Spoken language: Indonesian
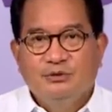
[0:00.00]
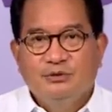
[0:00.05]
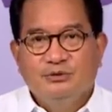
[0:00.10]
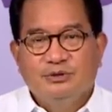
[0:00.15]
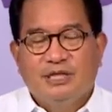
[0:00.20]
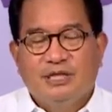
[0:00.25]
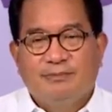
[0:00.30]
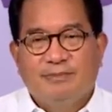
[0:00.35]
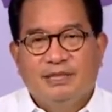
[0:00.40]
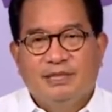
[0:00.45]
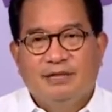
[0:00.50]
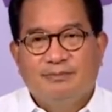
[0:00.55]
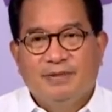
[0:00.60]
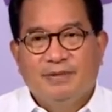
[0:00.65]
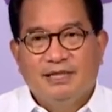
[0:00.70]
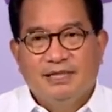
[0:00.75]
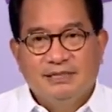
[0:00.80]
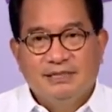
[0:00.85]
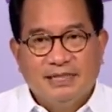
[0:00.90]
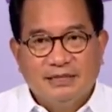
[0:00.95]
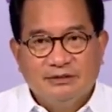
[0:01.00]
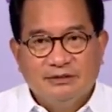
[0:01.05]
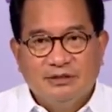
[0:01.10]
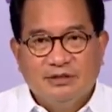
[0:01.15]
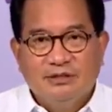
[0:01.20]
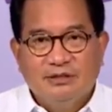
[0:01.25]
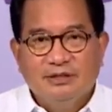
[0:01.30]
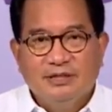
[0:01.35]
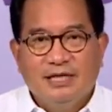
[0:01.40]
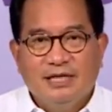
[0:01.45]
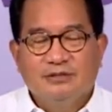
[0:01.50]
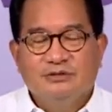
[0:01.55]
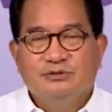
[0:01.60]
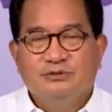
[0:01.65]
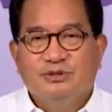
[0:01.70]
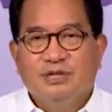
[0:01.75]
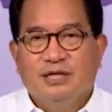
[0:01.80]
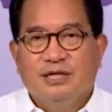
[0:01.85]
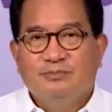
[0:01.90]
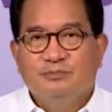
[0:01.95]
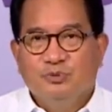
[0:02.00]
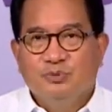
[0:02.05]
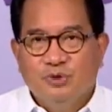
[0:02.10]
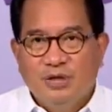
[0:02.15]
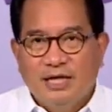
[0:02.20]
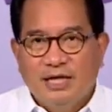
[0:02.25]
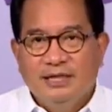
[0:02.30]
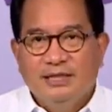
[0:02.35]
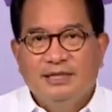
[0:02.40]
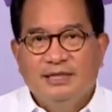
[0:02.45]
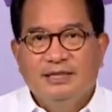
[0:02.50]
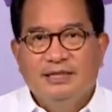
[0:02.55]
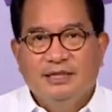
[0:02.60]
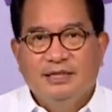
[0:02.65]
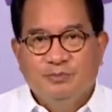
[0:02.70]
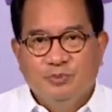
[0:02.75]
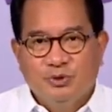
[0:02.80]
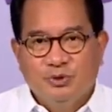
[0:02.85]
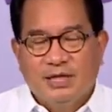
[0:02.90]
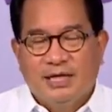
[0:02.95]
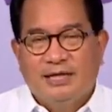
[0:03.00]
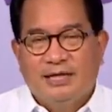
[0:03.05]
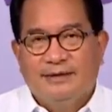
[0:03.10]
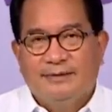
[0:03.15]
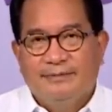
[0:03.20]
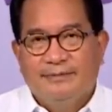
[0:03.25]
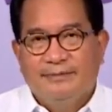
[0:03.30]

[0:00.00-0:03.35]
utamanya pada sektor yang sudah mulai dibuka.